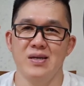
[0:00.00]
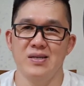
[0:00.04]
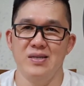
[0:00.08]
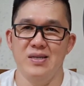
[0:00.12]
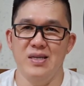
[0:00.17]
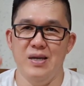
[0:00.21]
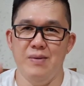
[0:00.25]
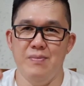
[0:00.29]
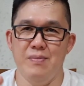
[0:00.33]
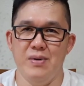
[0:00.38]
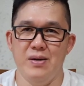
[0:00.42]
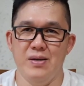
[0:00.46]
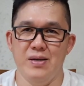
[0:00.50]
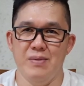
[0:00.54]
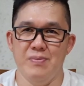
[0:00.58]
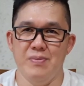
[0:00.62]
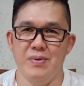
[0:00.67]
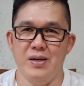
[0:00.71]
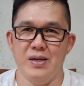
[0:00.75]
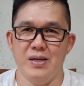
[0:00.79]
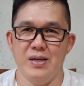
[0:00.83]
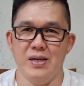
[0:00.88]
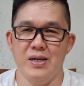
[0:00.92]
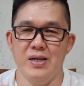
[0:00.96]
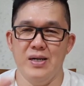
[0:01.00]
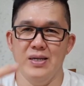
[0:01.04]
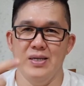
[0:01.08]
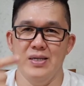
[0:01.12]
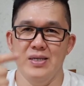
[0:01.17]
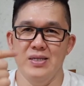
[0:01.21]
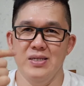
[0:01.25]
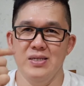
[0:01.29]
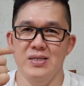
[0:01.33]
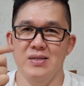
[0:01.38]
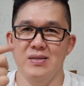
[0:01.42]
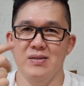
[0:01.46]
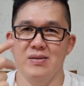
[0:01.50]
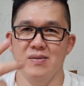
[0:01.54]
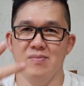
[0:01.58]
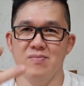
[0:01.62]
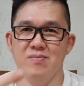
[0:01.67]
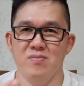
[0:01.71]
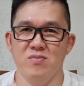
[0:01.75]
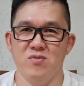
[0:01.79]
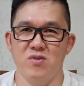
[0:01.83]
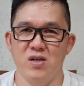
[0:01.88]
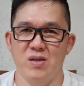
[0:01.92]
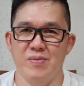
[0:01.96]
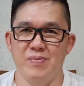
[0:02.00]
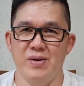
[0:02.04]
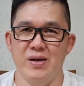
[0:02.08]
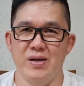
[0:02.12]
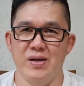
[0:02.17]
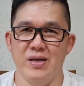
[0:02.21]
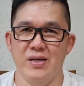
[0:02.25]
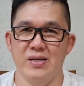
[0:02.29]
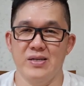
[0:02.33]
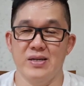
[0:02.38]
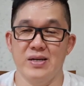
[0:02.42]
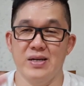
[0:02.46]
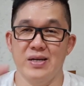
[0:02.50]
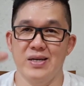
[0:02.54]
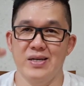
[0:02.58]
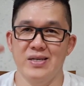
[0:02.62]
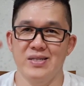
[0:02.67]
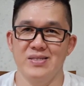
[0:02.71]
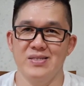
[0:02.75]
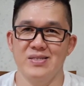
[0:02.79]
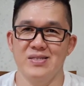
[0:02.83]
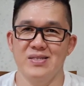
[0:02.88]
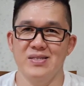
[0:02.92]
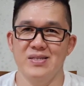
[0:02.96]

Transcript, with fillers: nyaman dipakai, kalau dipakai keren,